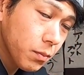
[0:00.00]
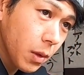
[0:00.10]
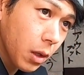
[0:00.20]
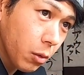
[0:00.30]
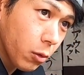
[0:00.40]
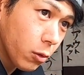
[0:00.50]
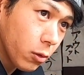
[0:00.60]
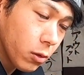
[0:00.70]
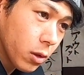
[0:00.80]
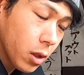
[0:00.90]
で、あ
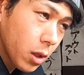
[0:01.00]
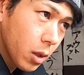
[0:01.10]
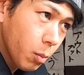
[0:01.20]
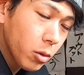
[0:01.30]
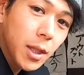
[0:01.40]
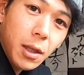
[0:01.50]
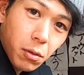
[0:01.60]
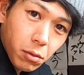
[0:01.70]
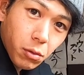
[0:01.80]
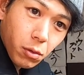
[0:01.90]
の、
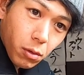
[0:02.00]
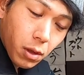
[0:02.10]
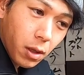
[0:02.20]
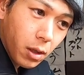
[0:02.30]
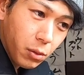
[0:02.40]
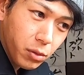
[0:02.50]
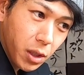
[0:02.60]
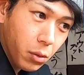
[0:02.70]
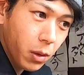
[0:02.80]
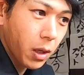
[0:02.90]
モザイクのところで、
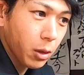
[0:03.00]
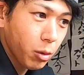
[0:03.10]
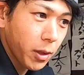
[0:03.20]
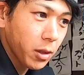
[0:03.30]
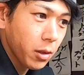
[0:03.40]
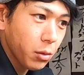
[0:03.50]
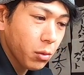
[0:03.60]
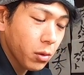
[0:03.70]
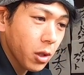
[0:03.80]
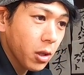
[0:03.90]
船とかが止まってる
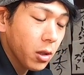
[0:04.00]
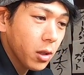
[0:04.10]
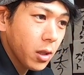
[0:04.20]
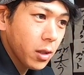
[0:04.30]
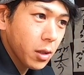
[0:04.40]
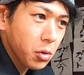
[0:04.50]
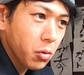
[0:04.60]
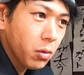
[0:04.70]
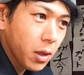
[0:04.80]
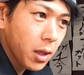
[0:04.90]
とこで、で
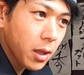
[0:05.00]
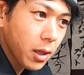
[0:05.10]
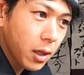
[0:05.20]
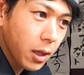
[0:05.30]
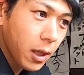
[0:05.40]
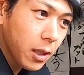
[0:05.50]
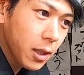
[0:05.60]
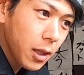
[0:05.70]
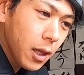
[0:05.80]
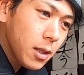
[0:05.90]
そこでなんか楽
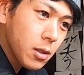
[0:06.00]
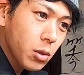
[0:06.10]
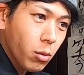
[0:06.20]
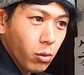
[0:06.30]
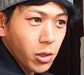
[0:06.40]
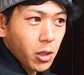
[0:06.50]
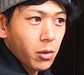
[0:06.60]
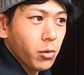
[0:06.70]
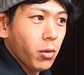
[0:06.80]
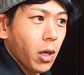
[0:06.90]
器演奏をして
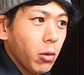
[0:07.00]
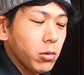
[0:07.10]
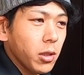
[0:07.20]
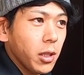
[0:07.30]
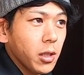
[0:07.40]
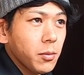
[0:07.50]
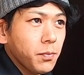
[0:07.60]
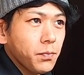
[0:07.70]
る人らがおって、